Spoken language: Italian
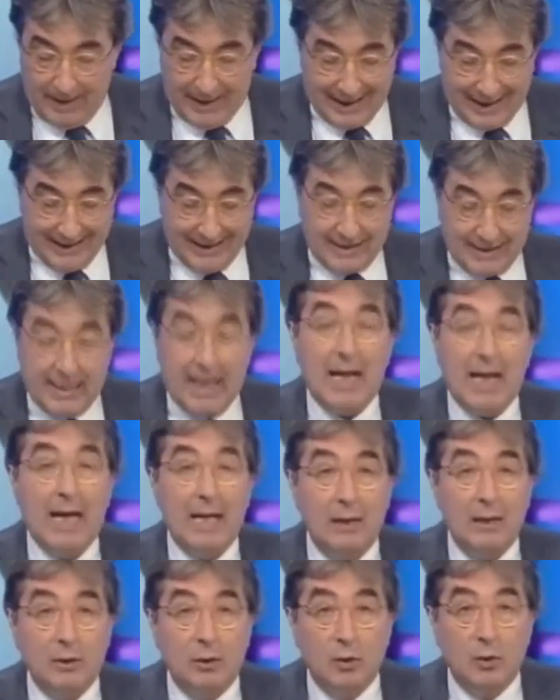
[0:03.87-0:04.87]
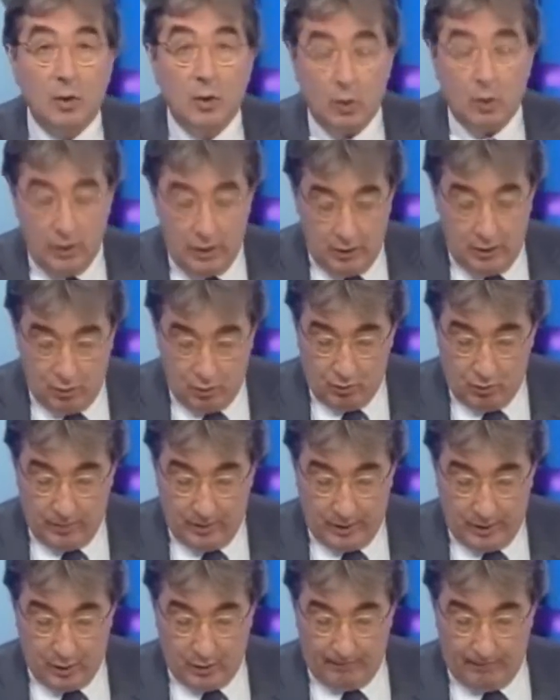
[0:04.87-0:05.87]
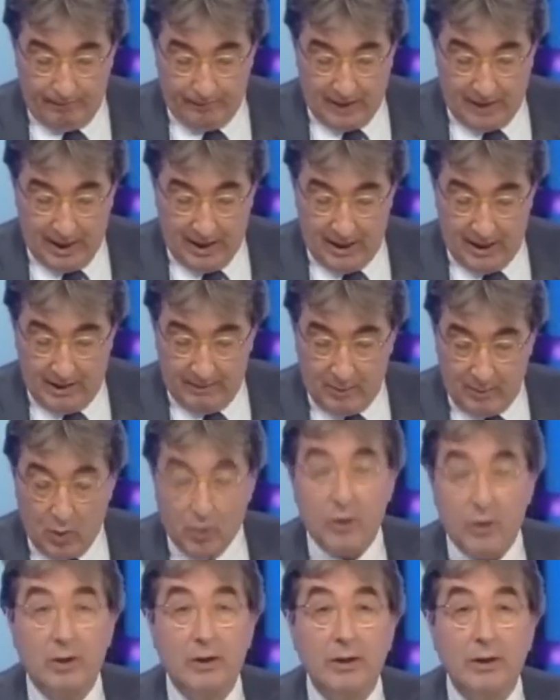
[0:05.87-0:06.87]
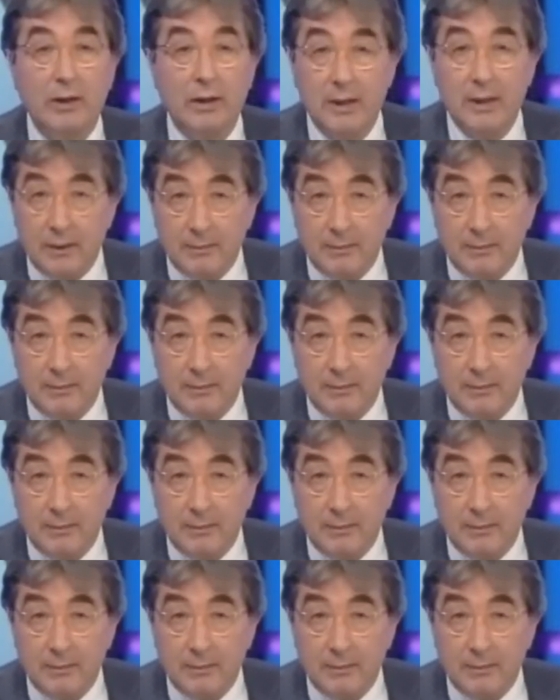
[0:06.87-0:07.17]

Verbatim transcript: ma resta alto il numero delle morti